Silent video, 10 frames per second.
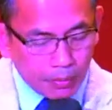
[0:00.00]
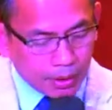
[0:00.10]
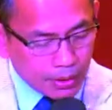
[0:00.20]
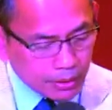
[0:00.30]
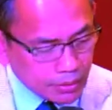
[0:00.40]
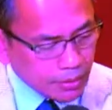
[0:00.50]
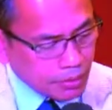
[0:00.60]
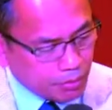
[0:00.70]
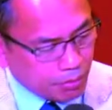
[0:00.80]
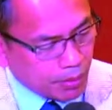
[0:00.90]

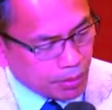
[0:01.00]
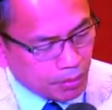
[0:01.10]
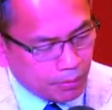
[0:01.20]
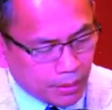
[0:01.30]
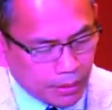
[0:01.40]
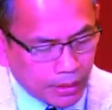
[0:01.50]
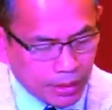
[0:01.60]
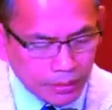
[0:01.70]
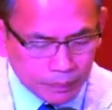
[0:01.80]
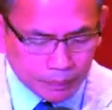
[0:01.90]
5, firman Tuhan mengatakan,